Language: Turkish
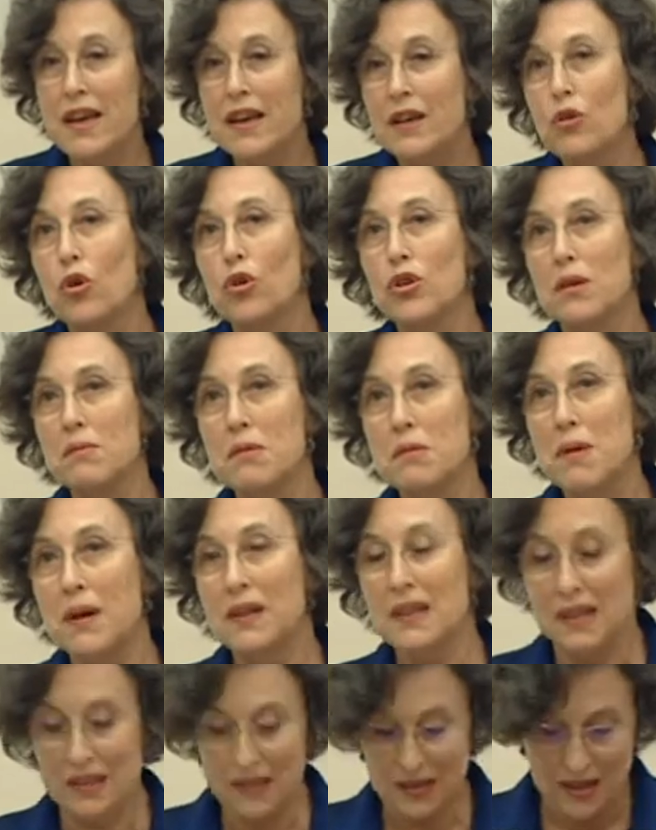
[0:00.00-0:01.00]
ekonomi
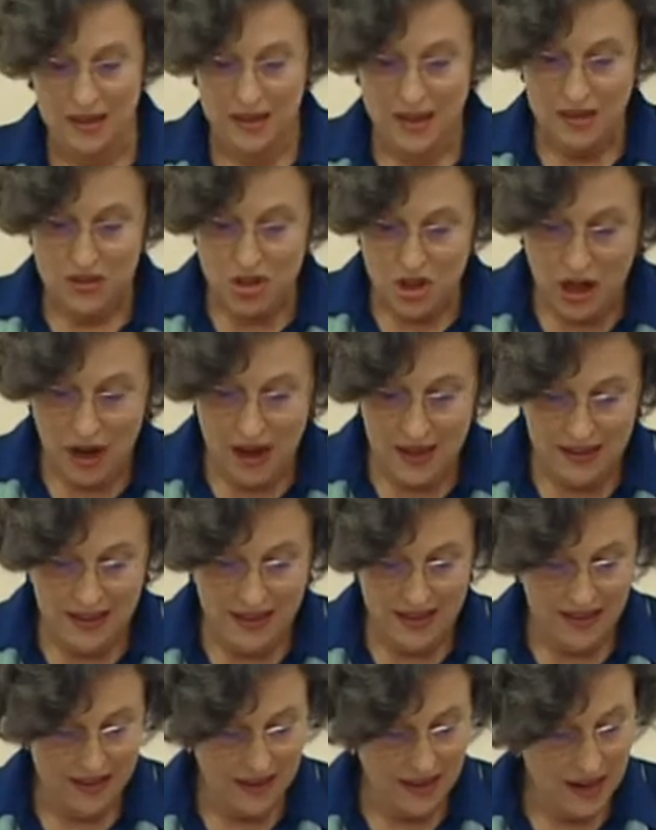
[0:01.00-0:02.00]
bakanı
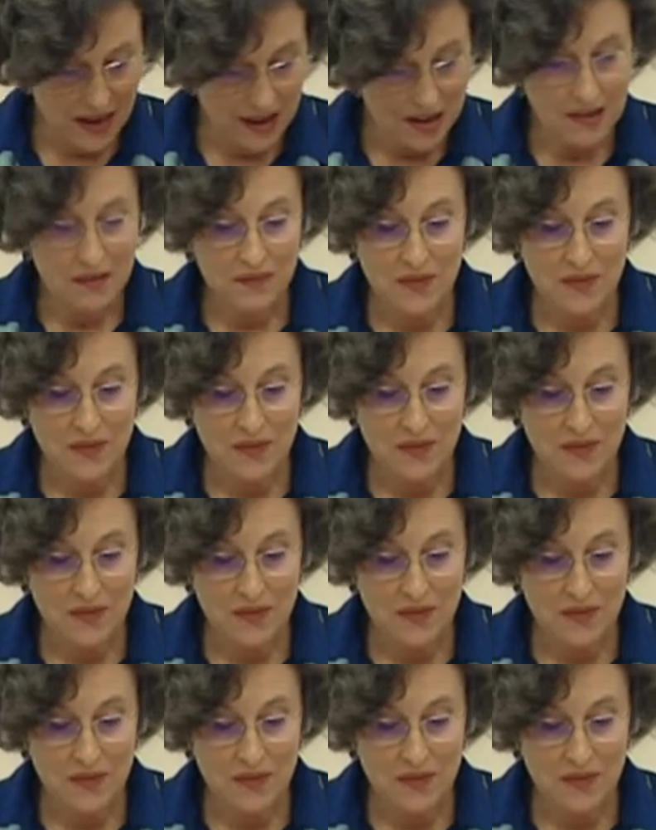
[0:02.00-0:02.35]
Çağlayan'a